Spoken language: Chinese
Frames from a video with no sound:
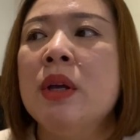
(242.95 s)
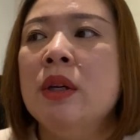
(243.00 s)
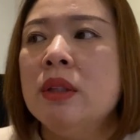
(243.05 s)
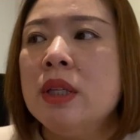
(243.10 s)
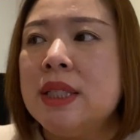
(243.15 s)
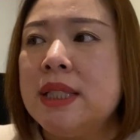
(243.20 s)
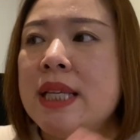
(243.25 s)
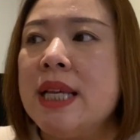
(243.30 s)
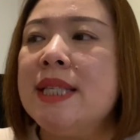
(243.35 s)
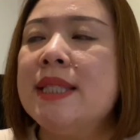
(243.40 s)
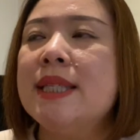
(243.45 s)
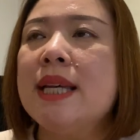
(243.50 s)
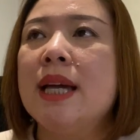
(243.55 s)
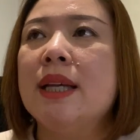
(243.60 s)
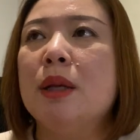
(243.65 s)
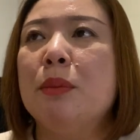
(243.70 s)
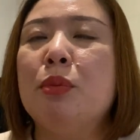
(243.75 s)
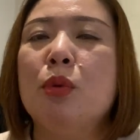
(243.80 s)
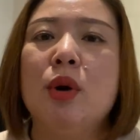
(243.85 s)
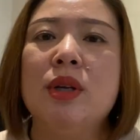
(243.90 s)
那现在
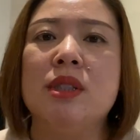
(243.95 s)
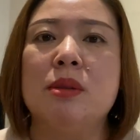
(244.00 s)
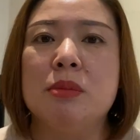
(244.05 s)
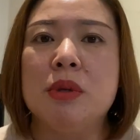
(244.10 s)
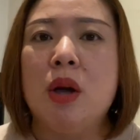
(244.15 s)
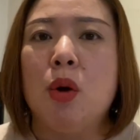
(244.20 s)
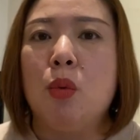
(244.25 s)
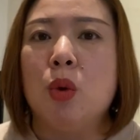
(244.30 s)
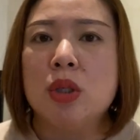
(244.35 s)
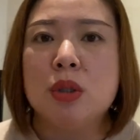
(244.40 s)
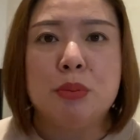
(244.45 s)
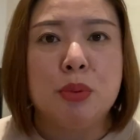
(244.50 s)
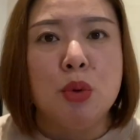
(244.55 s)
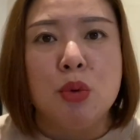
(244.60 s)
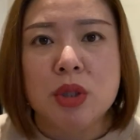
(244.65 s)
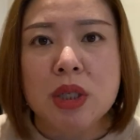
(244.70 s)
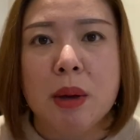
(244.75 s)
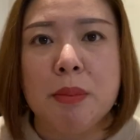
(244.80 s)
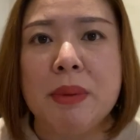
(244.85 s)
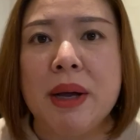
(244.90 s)
呢，不管怎么样，我是不
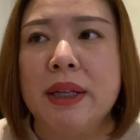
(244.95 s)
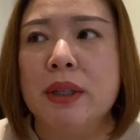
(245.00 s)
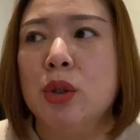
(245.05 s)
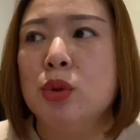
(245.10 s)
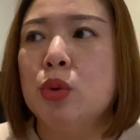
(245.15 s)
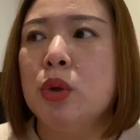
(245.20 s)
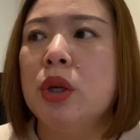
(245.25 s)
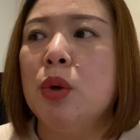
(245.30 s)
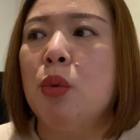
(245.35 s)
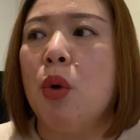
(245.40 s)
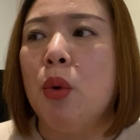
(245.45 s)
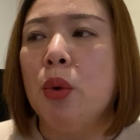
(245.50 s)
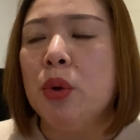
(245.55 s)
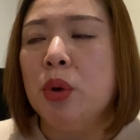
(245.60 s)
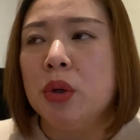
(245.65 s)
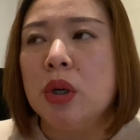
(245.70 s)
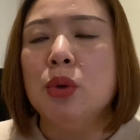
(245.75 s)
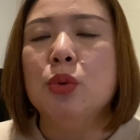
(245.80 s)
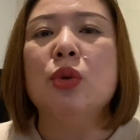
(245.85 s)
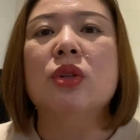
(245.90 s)
用上班的，所以我会有
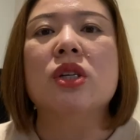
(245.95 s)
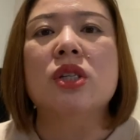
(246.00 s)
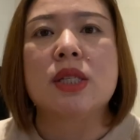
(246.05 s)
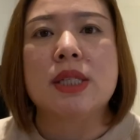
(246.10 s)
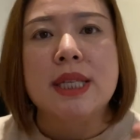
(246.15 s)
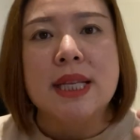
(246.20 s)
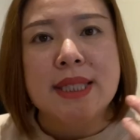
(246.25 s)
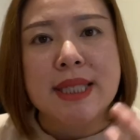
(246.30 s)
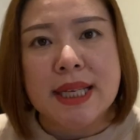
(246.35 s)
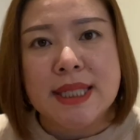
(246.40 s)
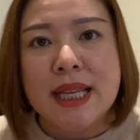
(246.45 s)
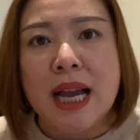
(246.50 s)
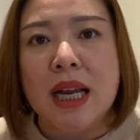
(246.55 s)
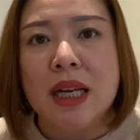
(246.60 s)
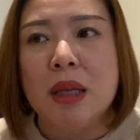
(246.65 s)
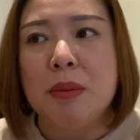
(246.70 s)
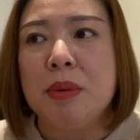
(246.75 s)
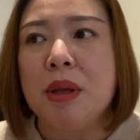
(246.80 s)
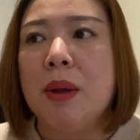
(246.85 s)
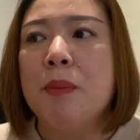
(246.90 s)
更多的时间在家
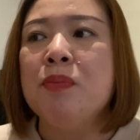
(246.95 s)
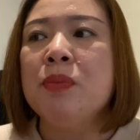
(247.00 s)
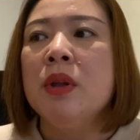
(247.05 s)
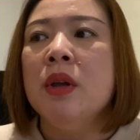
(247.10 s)
里边。